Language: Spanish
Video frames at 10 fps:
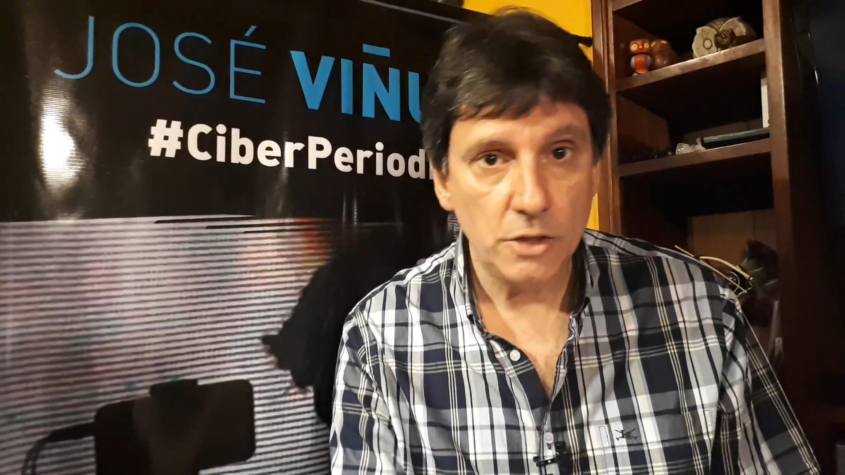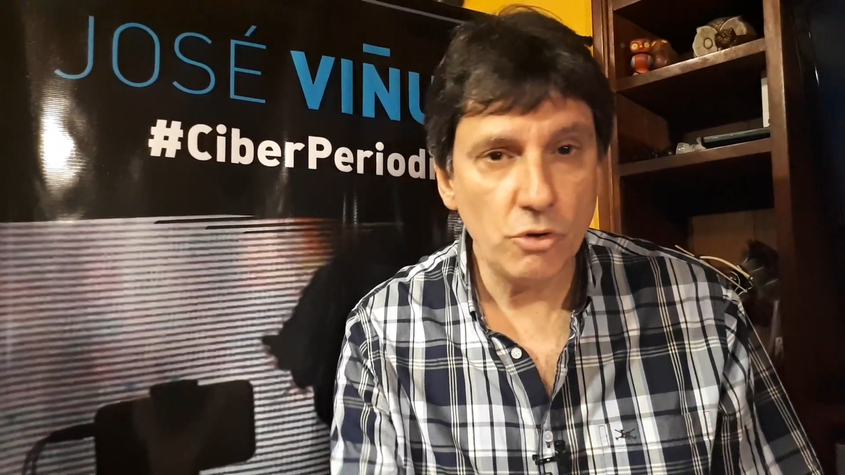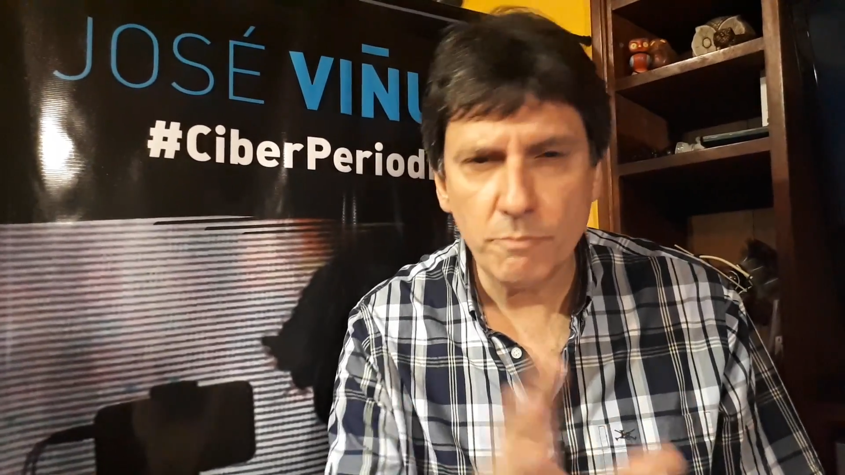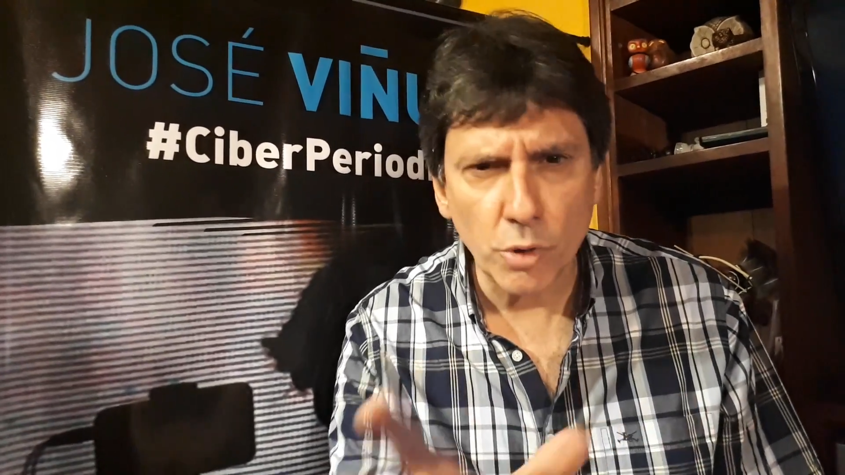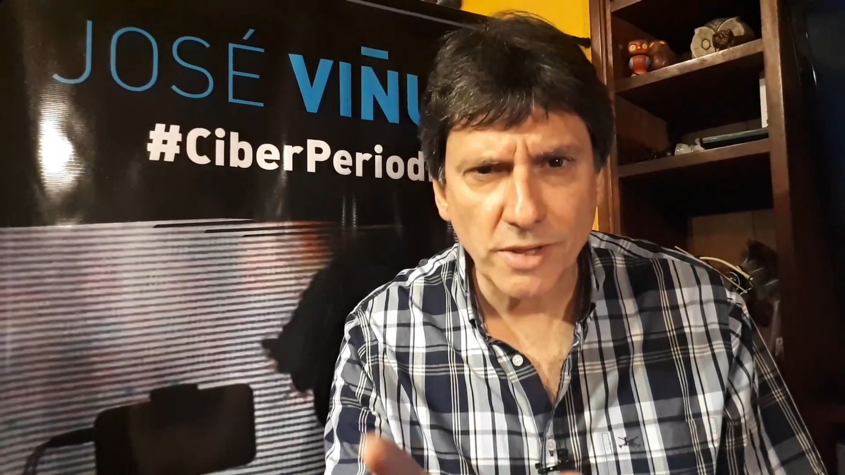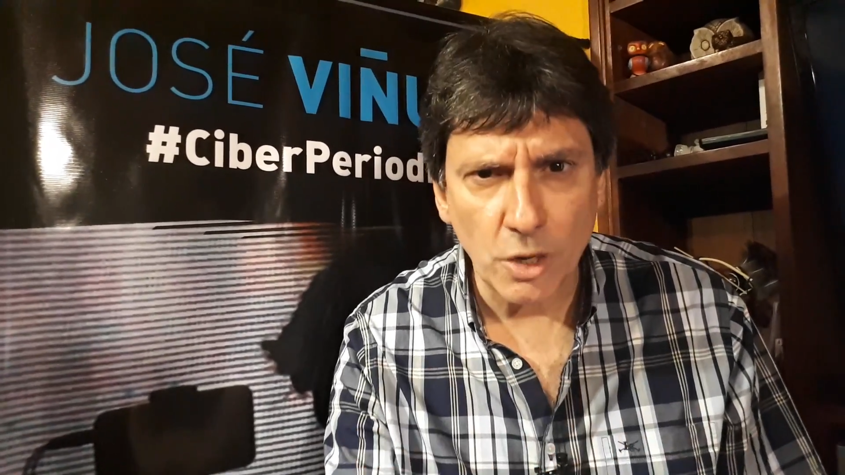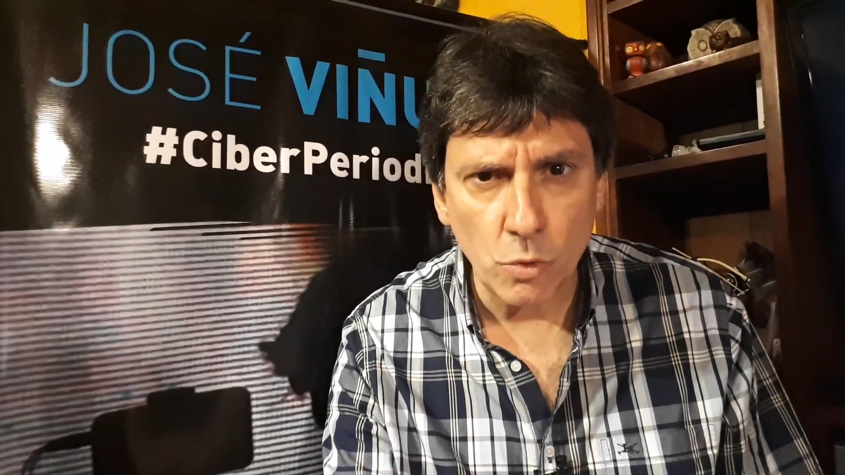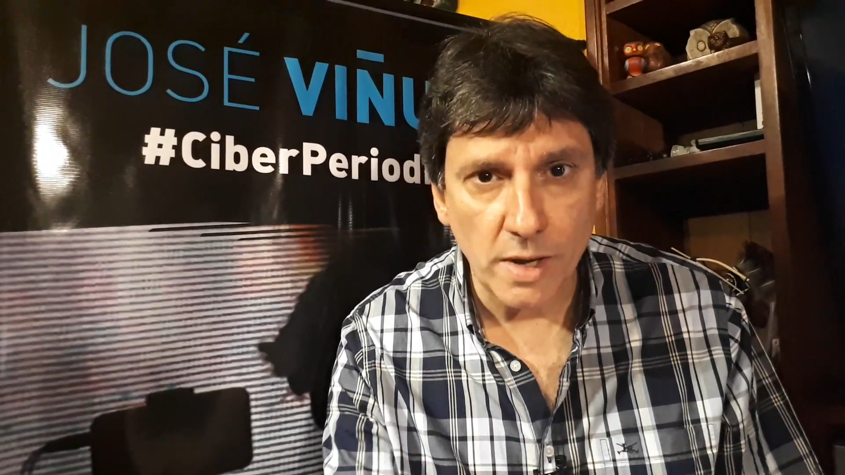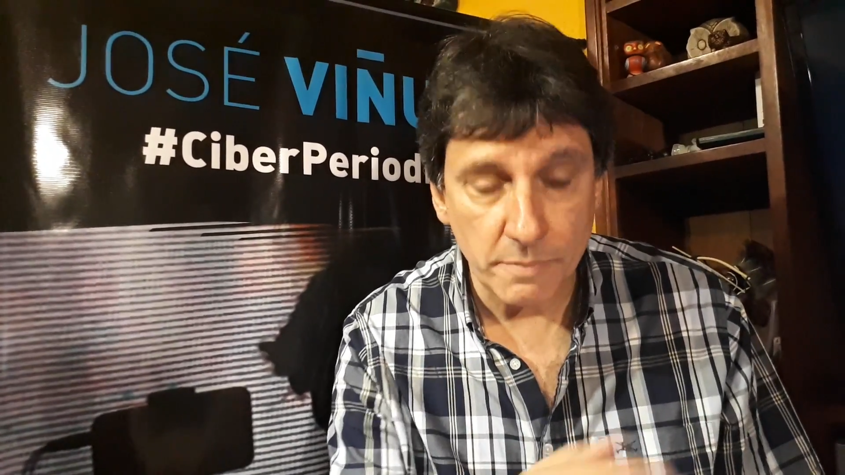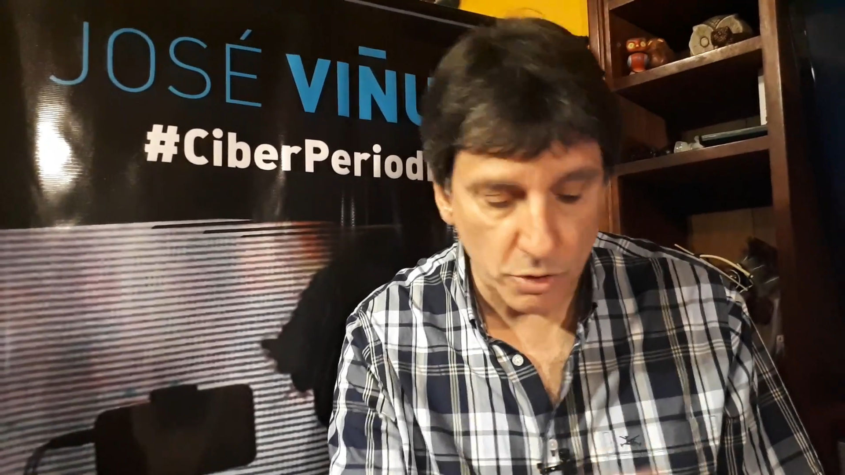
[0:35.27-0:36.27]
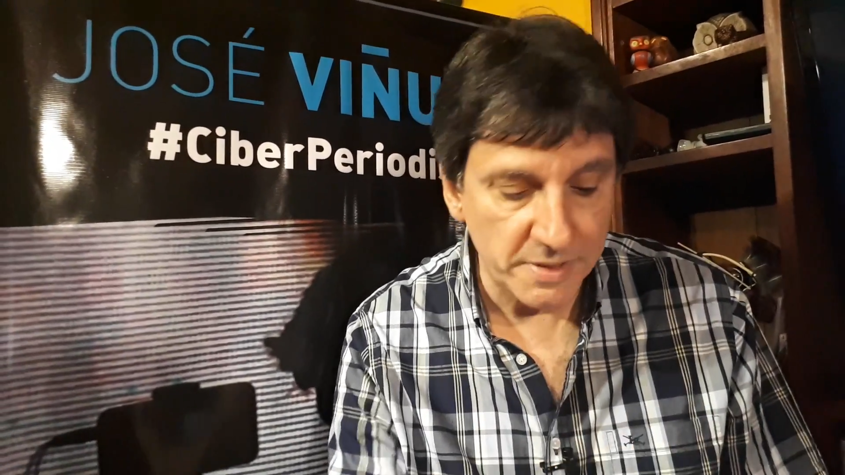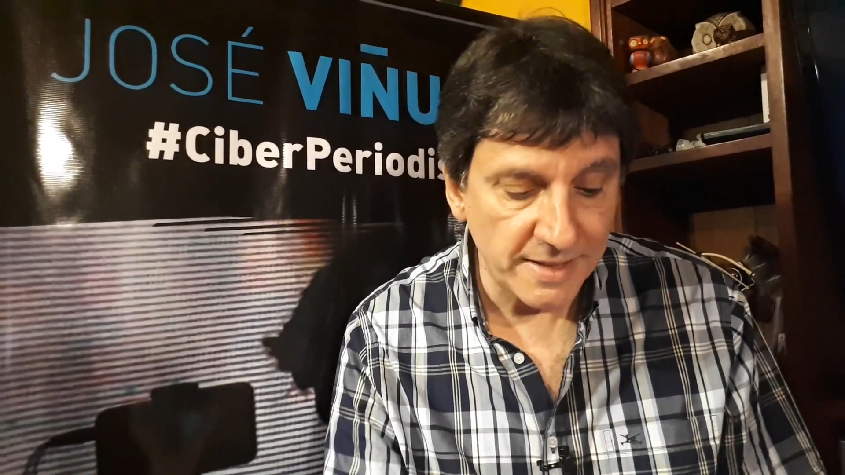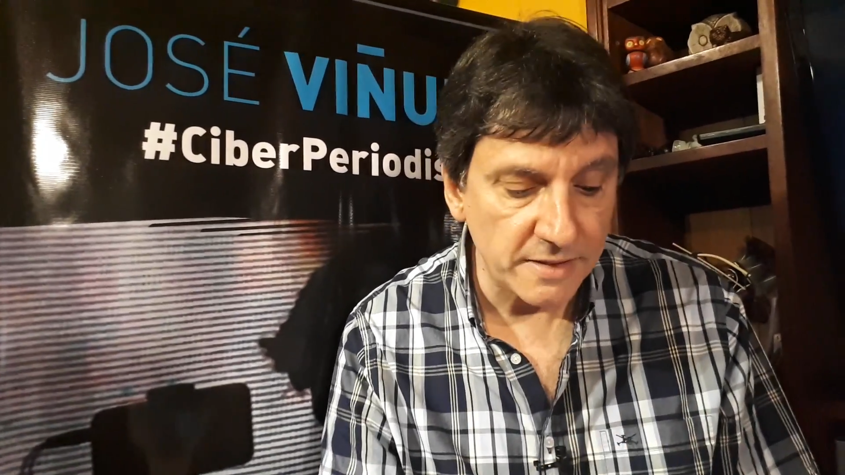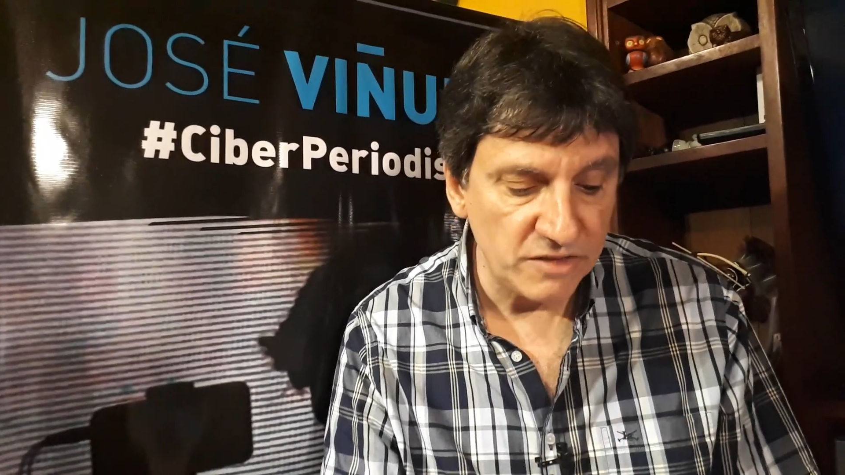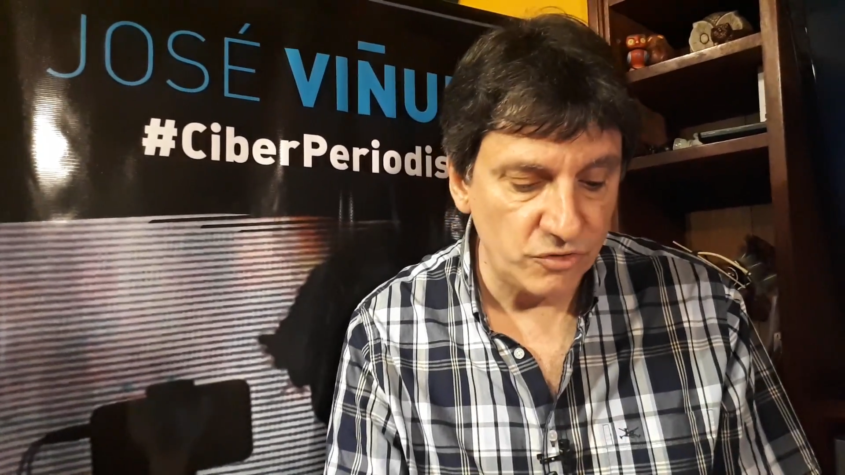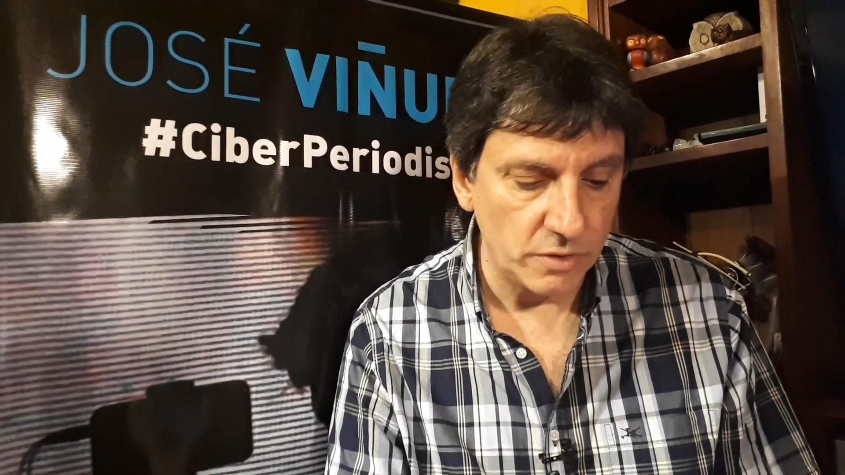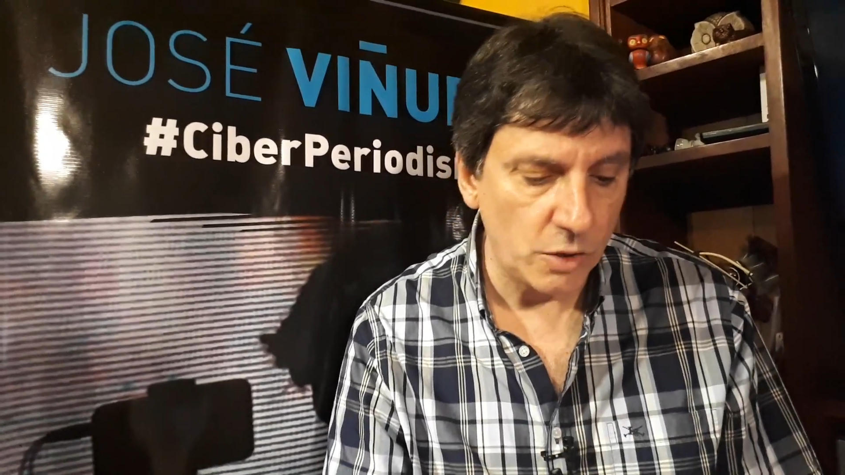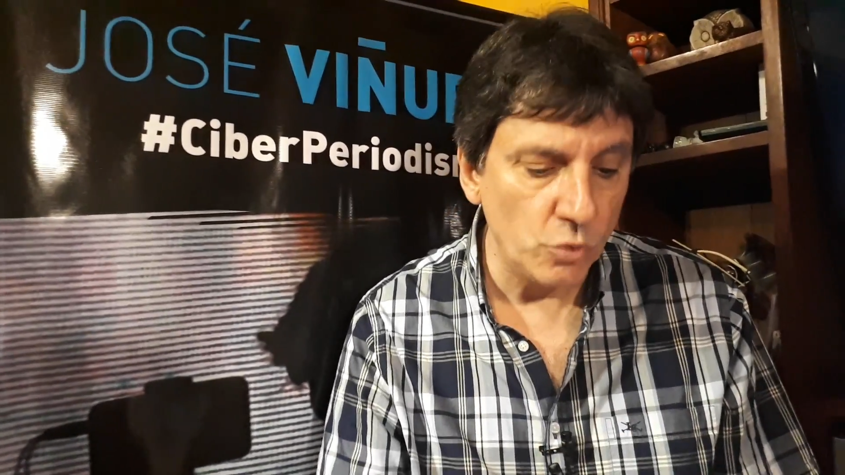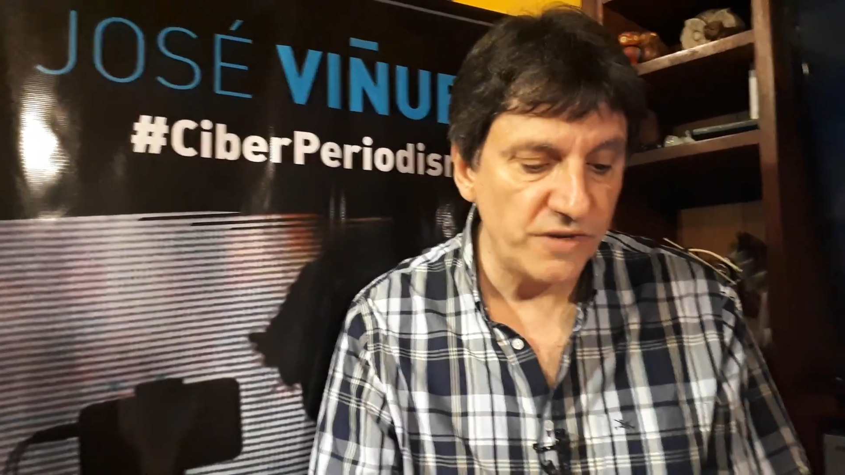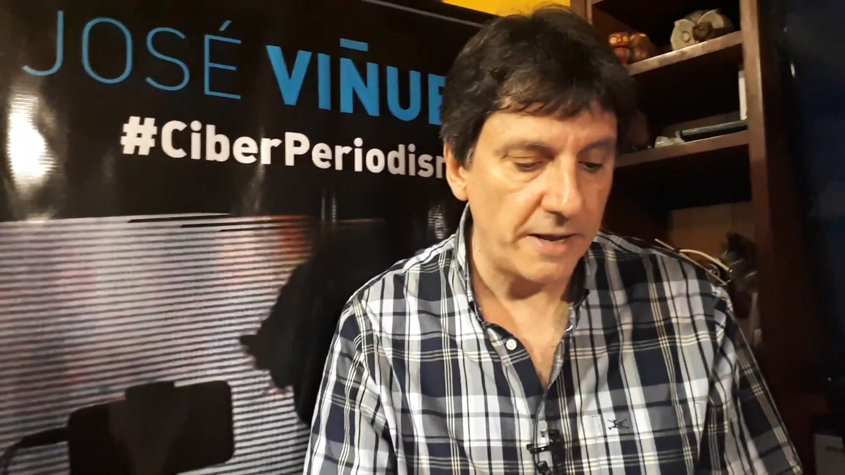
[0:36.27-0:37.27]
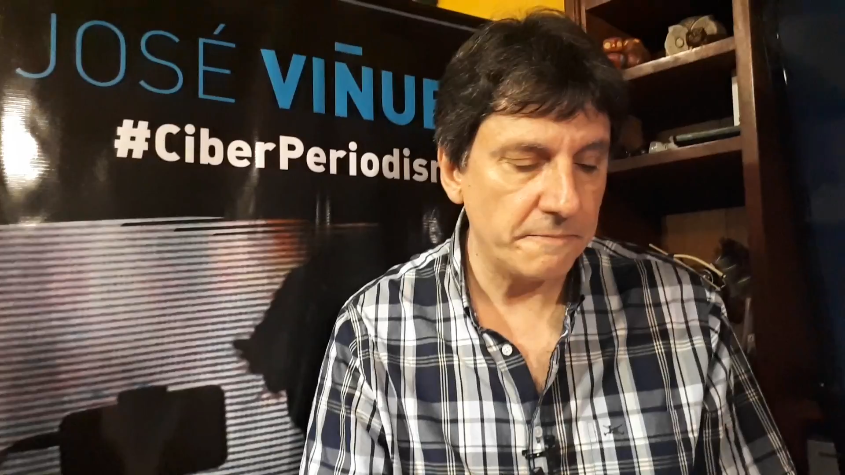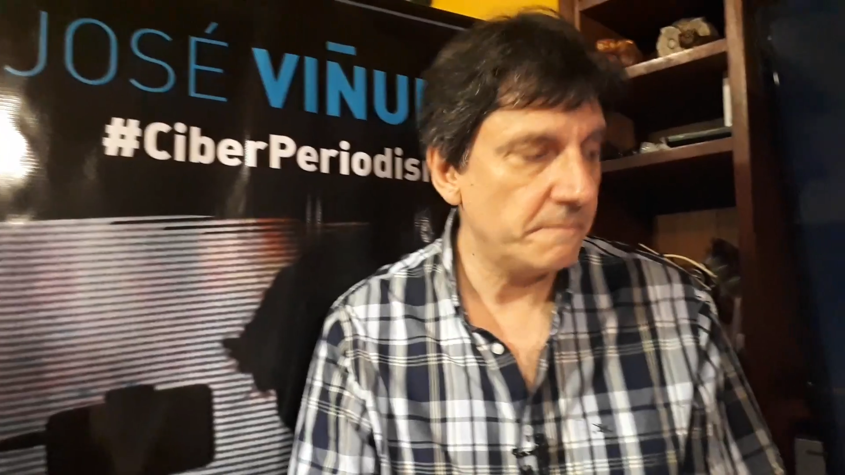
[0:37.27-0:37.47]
no importa el lugar, pero presta atención, escucha.